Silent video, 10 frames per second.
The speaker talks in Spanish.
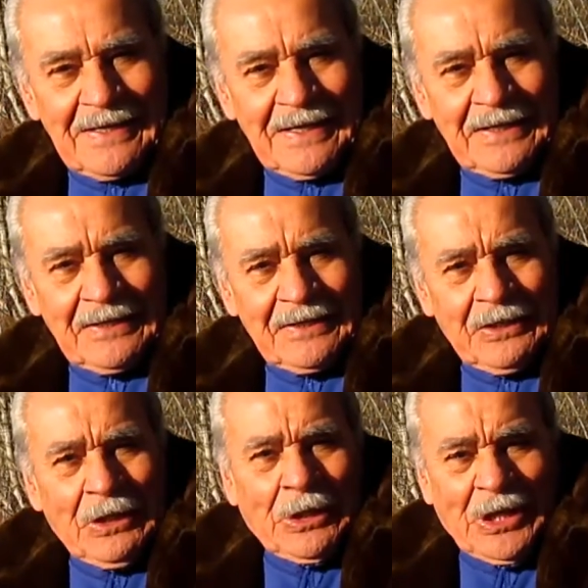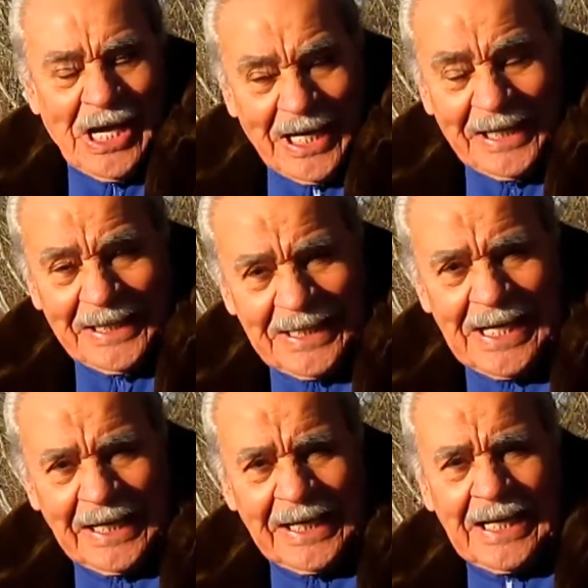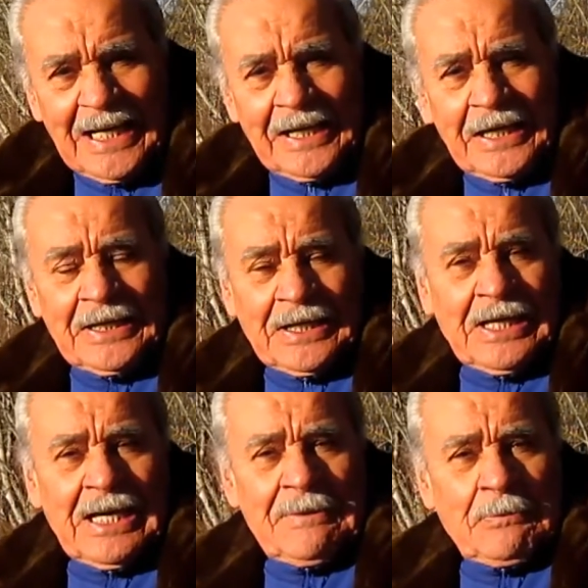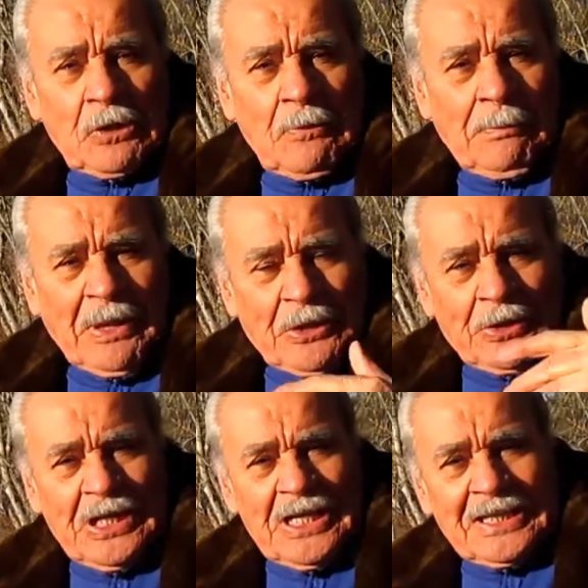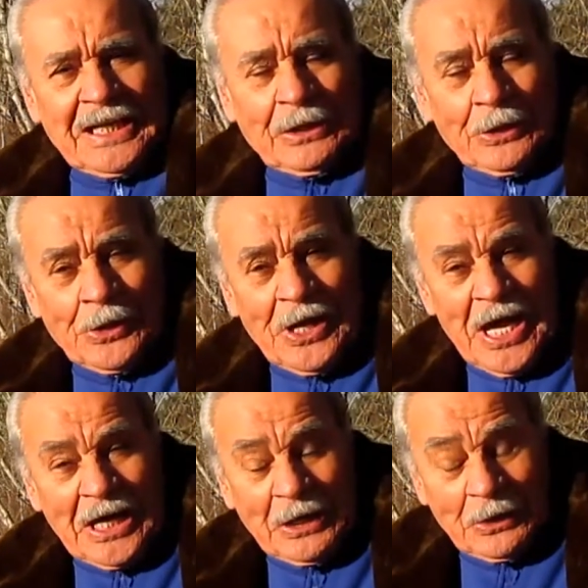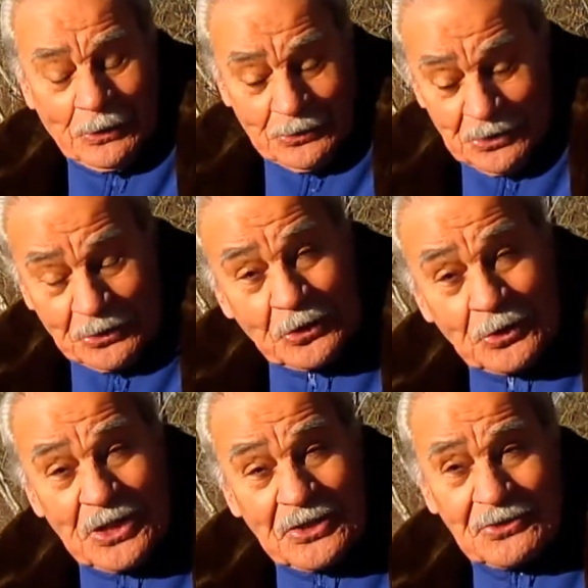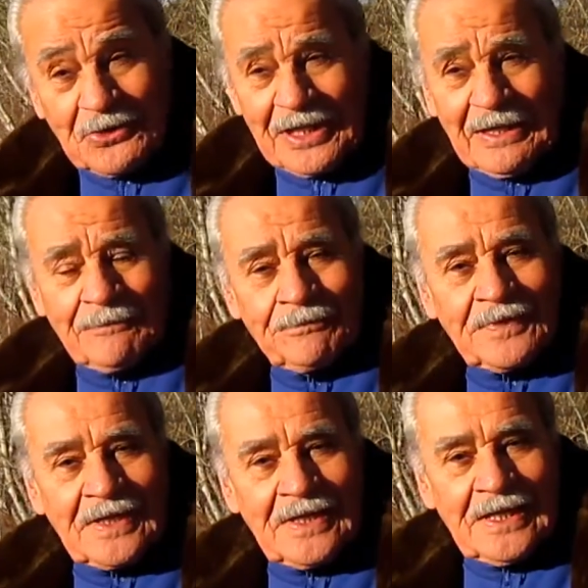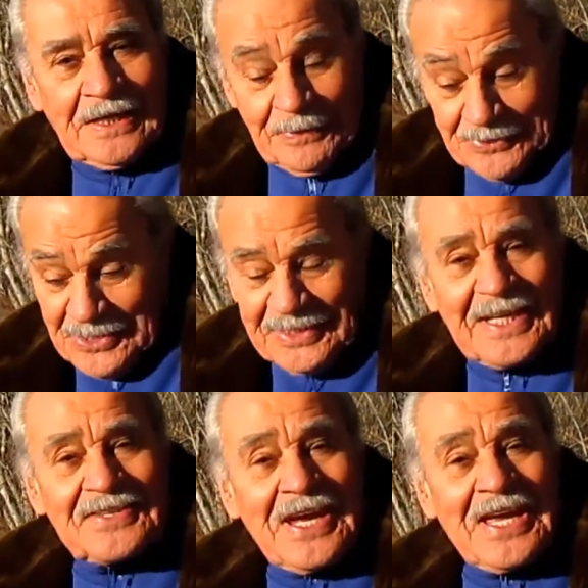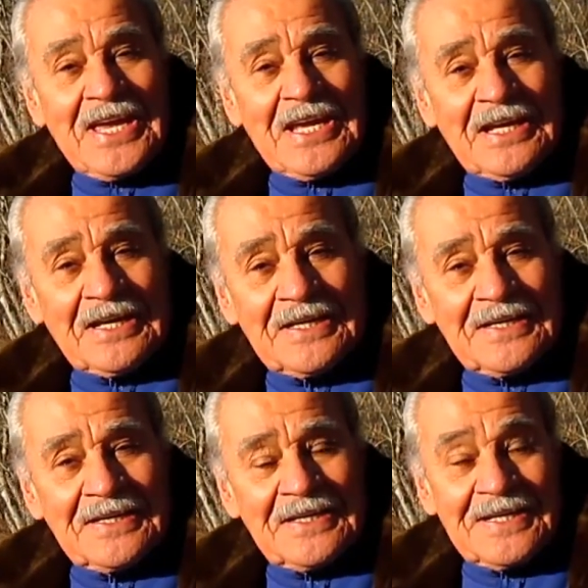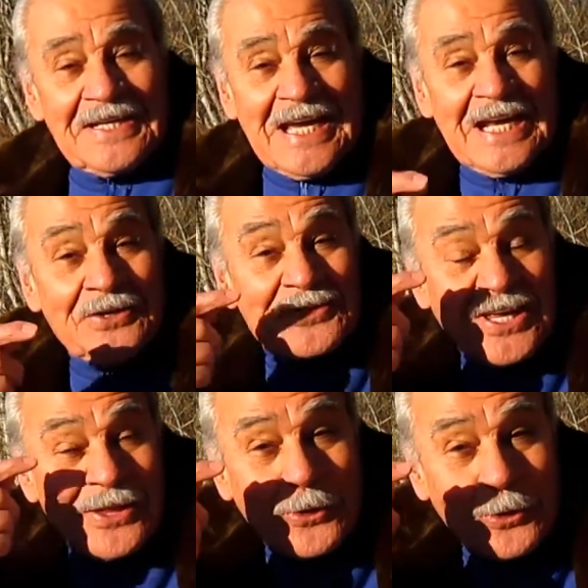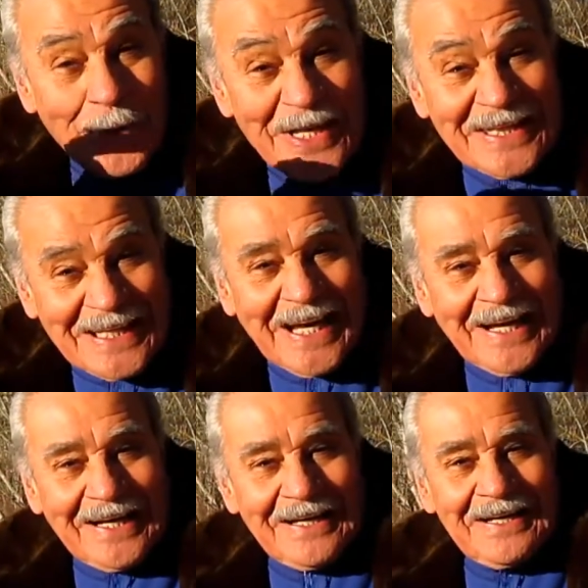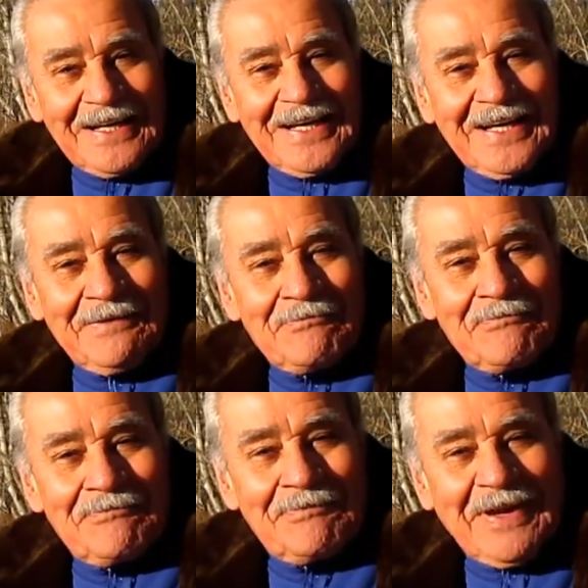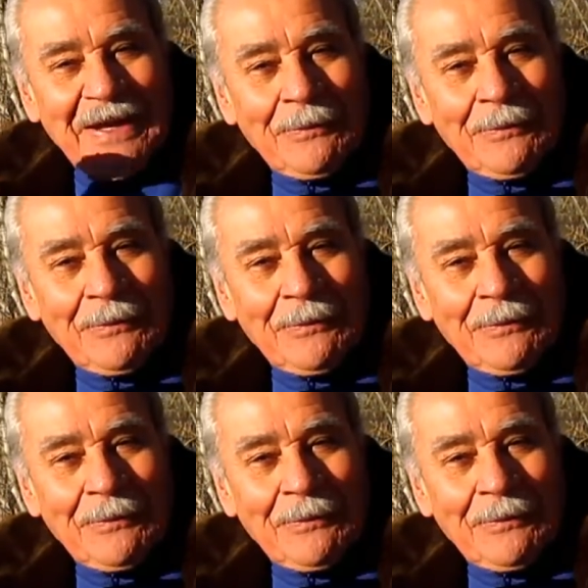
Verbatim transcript: escoria que tenía, que era el kirchnerismo, los peronistas, los negros y todo eso, y que y vos estás ahí. Y él no se ha dado cuenta que